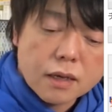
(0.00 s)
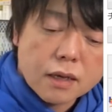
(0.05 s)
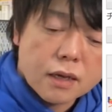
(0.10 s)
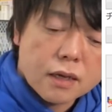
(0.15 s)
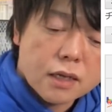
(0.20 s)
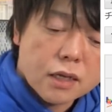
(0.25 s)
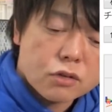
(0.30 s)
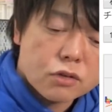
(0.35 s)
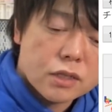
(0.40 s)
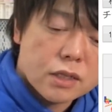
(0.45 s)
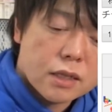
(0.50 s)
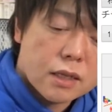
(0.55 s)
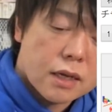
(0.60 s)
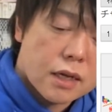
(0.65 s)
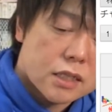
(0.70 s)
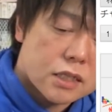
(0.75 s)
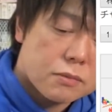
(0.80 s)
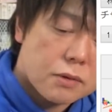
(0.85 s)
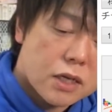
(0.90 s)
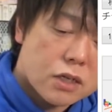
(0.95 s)
約
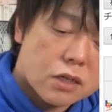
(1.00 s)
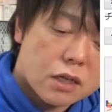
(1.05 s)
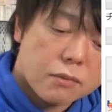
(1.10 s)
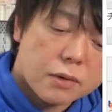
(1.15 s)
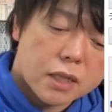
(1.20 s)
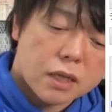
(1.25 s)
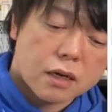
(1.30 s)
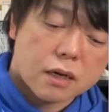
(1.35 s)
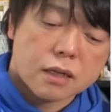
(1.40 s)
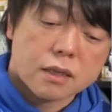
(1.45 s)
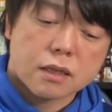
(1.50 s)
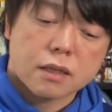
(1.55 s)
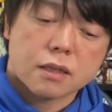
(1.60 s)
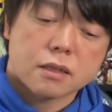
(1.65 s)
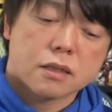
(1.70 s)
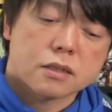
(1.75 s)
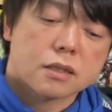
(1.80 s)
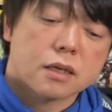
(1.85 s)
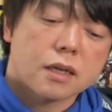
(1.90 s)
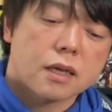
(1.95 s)
1.8倍ぐらいまで上がった
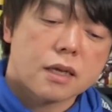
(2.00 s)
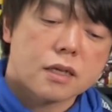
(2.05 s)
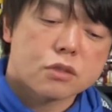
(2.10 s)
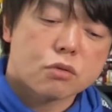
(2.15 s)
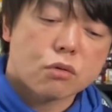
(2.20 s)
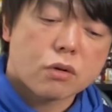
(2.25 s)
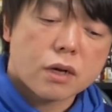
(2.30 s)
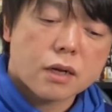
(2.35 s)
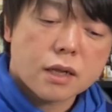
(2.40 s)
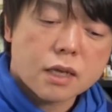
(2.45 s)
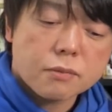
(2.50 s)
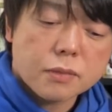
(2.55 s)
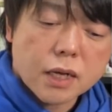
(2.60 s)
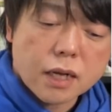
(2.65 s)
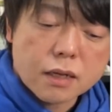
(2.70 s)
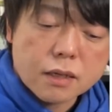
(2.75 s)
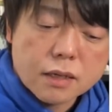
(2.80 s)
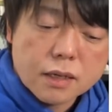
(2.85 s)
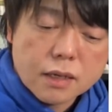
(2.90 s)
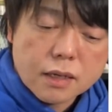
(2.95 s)
んですかね。そこから今、